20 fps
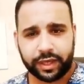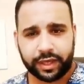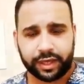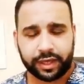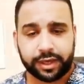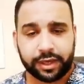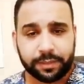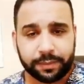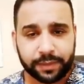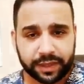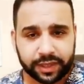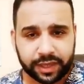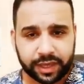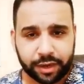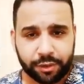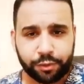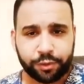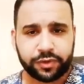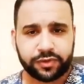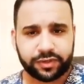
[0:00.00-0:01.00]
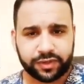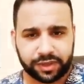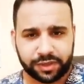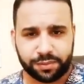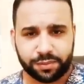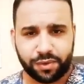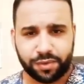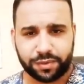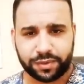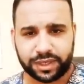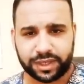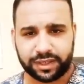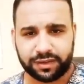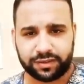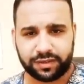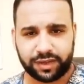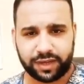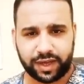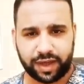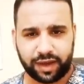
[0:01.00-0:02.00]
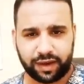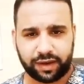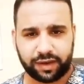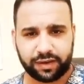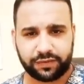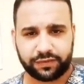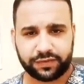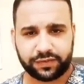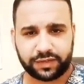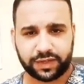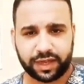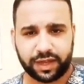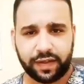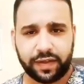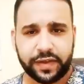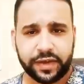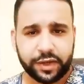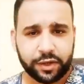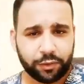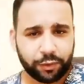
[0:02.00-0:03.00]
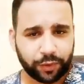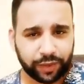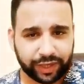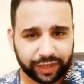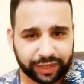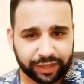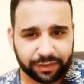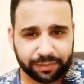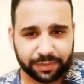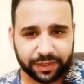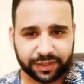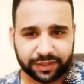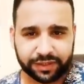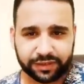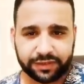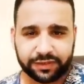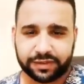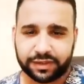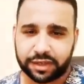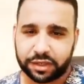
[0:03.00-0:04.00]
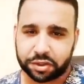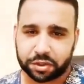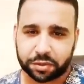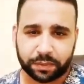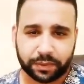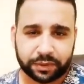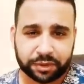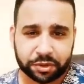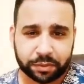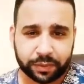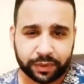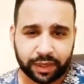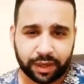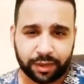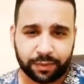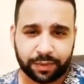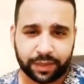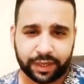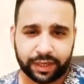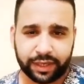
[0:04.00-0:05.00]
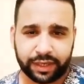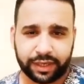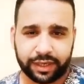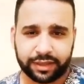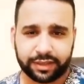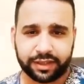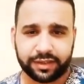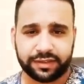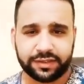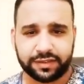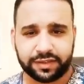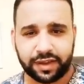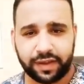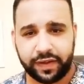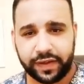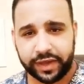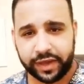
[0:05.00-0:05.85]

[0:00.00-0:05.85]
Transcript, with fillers: إيه، متجوزين ممكن تيجي على نفسها ولكن ما تنساش مش من الأبراج اللي تنسى